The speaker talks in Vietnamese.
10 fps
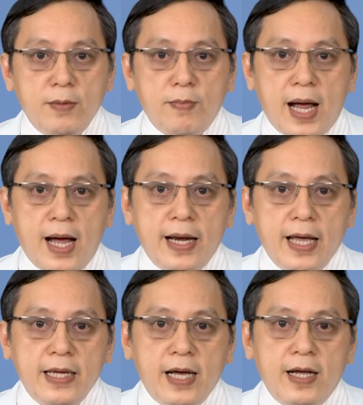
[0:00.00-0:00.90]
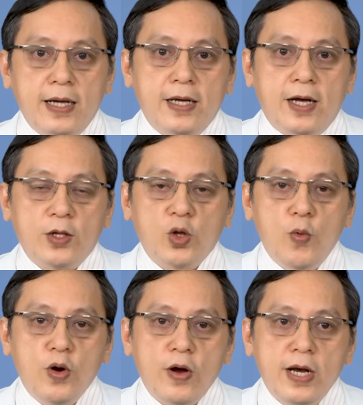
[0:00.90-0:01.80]
nhưng mà ở đây á à, tôi
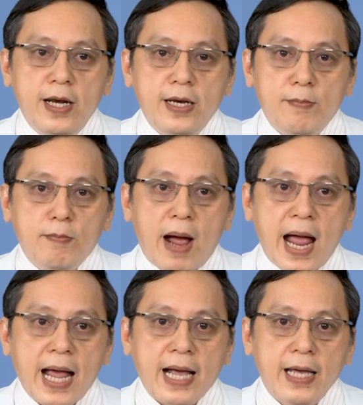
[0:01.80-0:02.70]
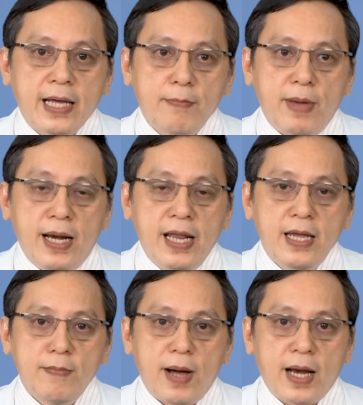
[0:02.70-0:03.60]
muốn nói đến ba cái cái bệnh
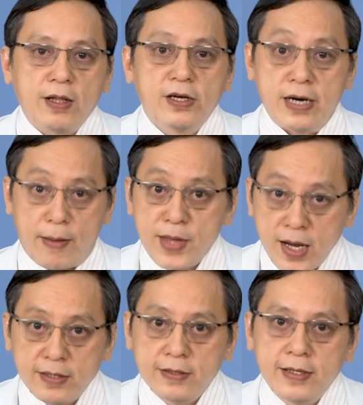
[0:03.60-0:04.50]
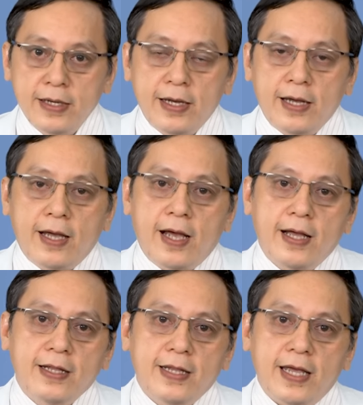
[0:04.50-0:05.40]
lý mà nó thường gặp nhất
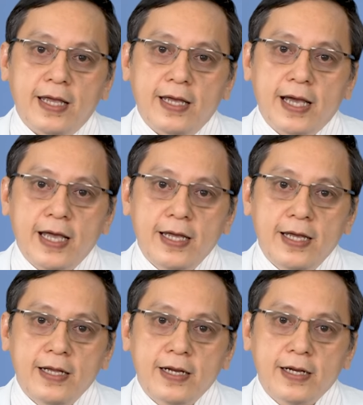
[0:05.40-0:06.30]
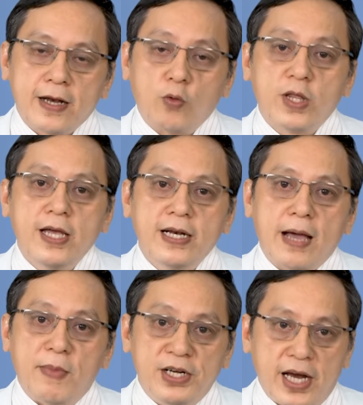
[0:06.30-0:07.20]
à, thì cái đầu tiên
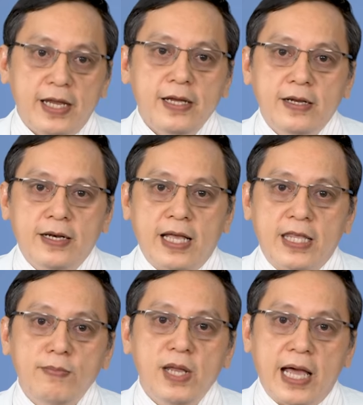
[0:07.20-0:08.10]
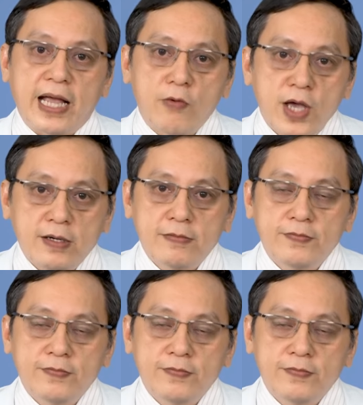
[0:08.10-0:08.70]
là bệnh trĩ là chiếm tỷ lệ cao nhất